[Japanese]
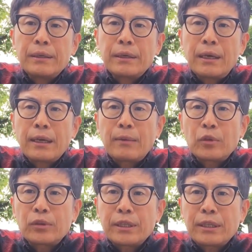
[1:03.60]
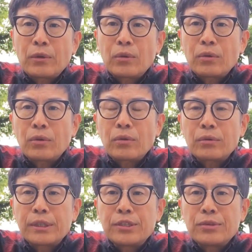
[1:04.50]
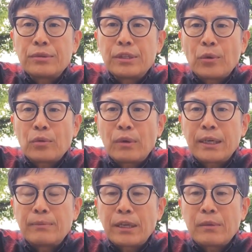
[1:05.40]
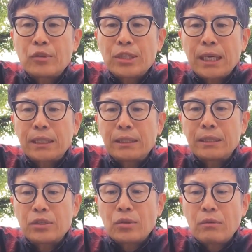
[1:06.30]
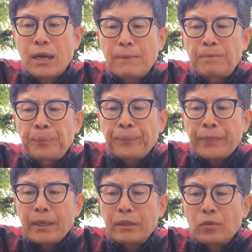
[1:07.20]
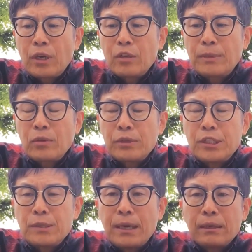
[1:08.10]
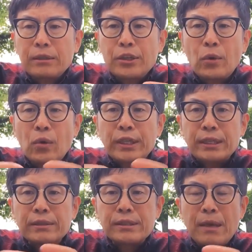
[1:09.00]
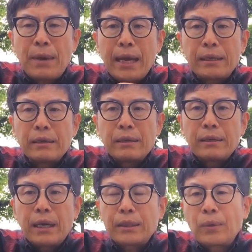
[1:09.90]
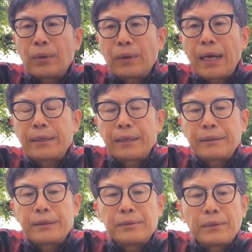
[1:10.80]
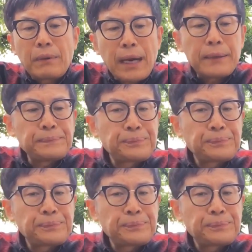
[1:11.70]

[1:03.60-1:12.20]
彼が持ってきた頃の基準に僕は今でも従っていて、それはトラウマの一番狭義、狭い概念っていうのは